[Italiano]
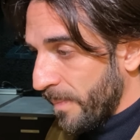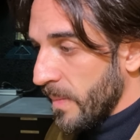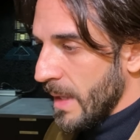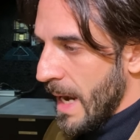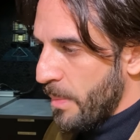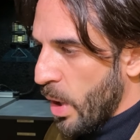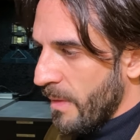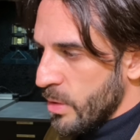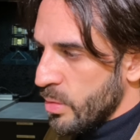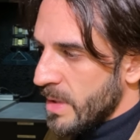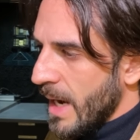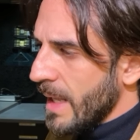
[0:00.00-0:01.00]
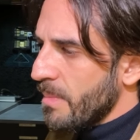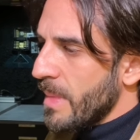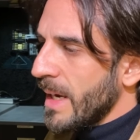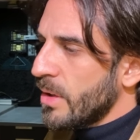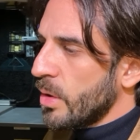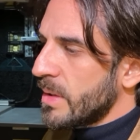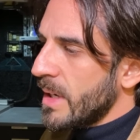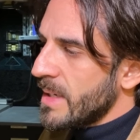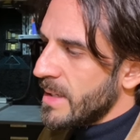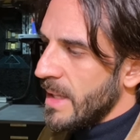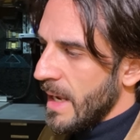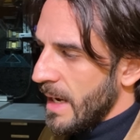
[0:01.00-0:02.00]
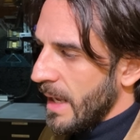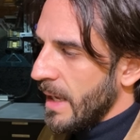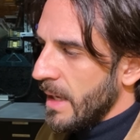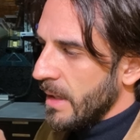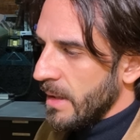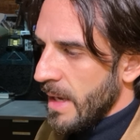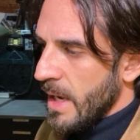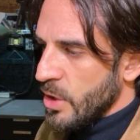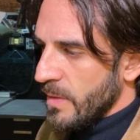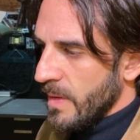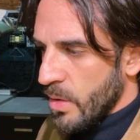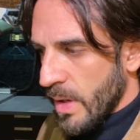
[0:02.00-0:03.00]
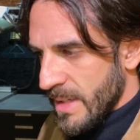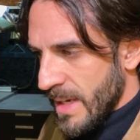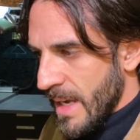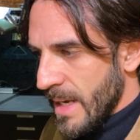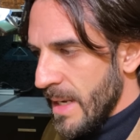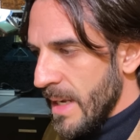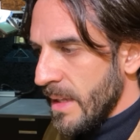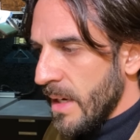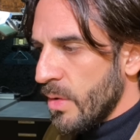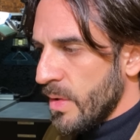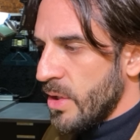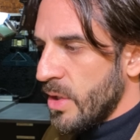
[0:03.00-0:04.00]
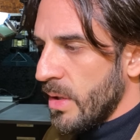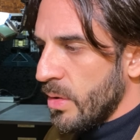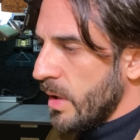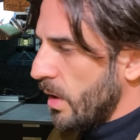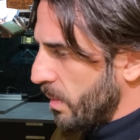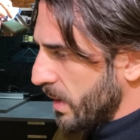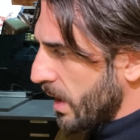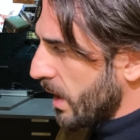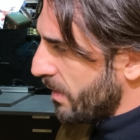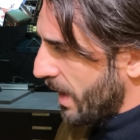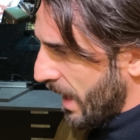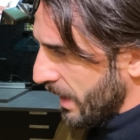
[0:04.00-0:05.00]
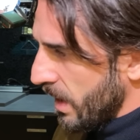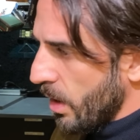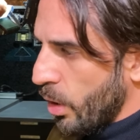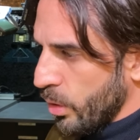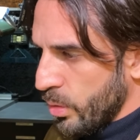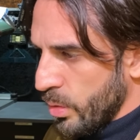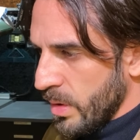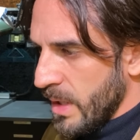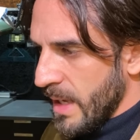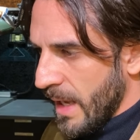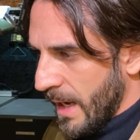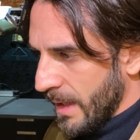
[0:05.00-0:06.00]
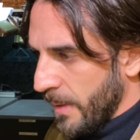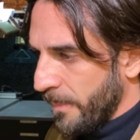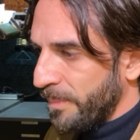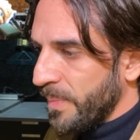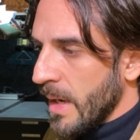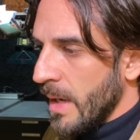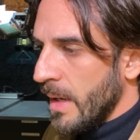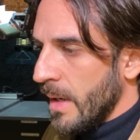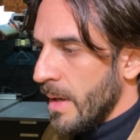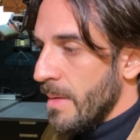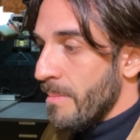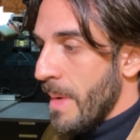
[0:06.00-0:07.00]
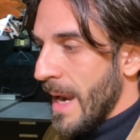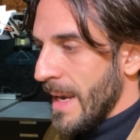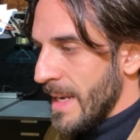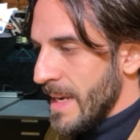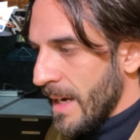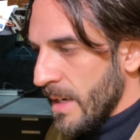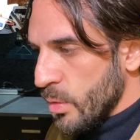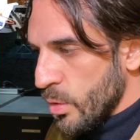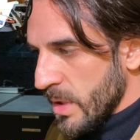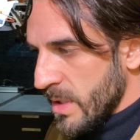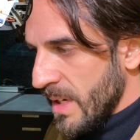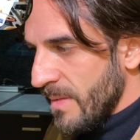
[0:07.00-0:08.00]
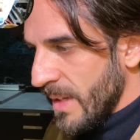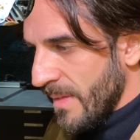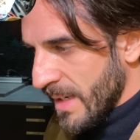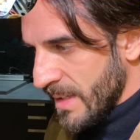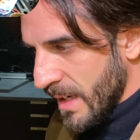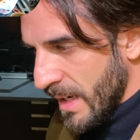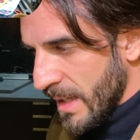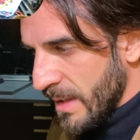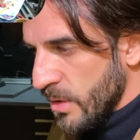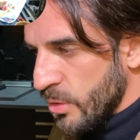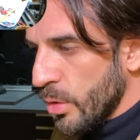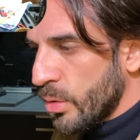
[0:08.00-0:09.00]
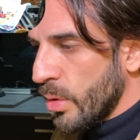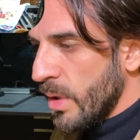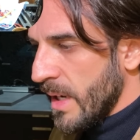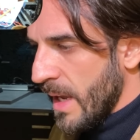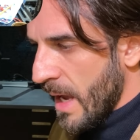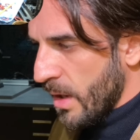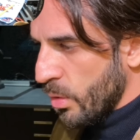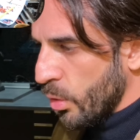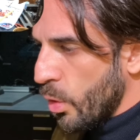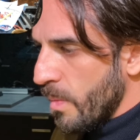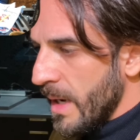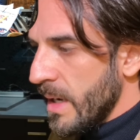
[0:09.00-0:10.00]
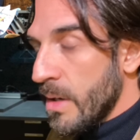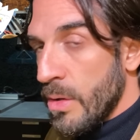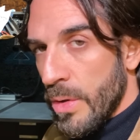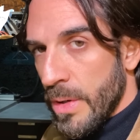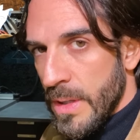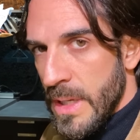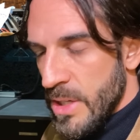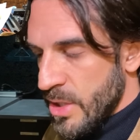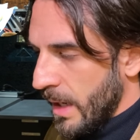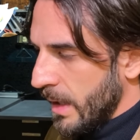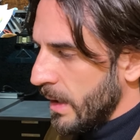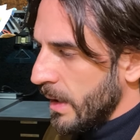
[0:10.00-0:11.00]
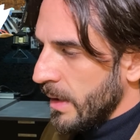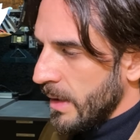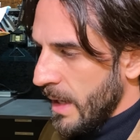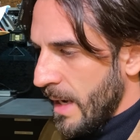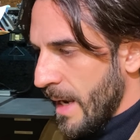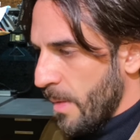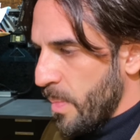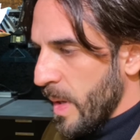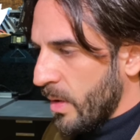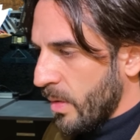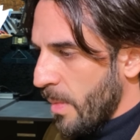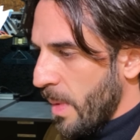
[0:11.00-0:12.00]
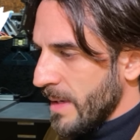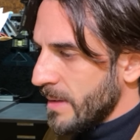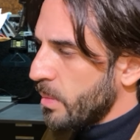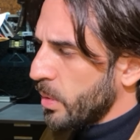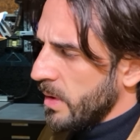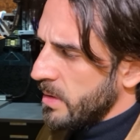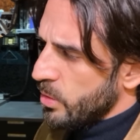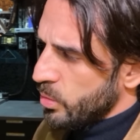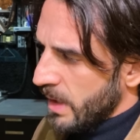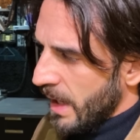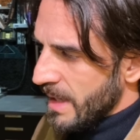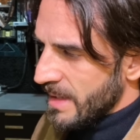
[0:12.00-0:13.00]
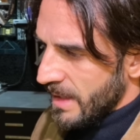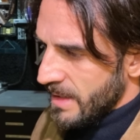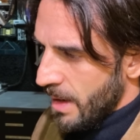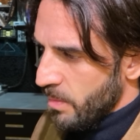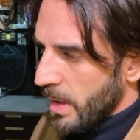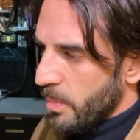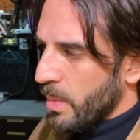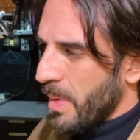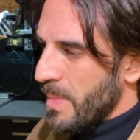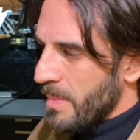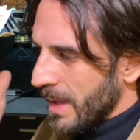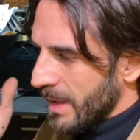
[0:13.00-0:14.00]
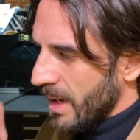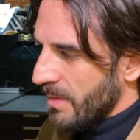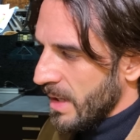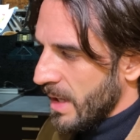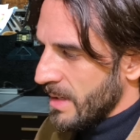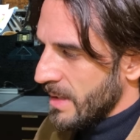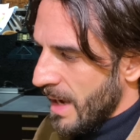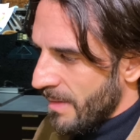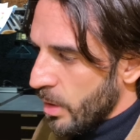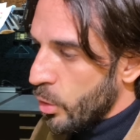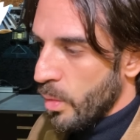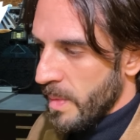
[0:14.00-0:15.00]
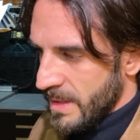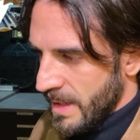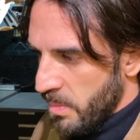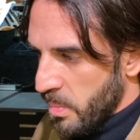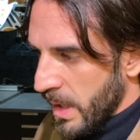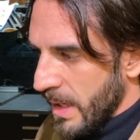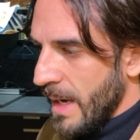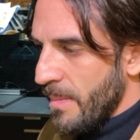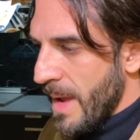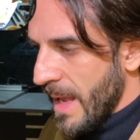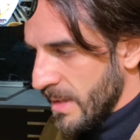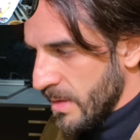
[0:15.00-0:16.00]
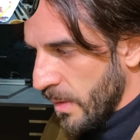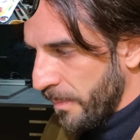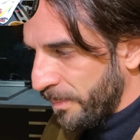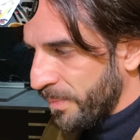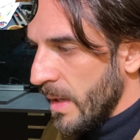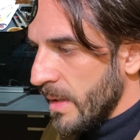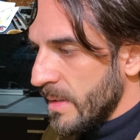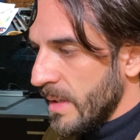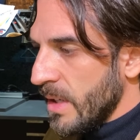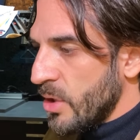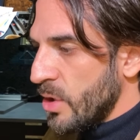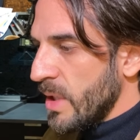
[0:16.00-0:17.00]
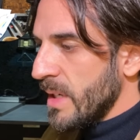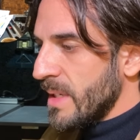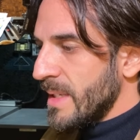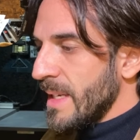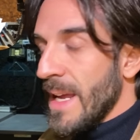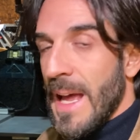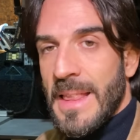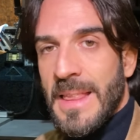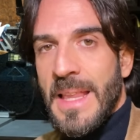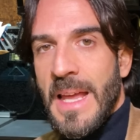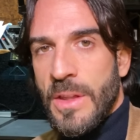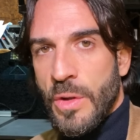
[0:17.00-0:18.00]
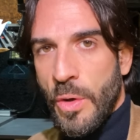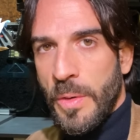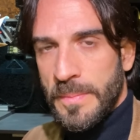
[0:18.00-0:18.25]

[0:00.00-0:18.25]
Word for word: nella prova su strada meritò 3 stelle, 10,6 litri ogni 100 km rivelati, 8 dichiarati. Ma negli anni successivi diversi clienti sottolinearono come l'ingordigia della piccola peste potesse risultare insaziabile. Probabilmente la verità stava, come sempre, nel mezzo. Se ci si attendono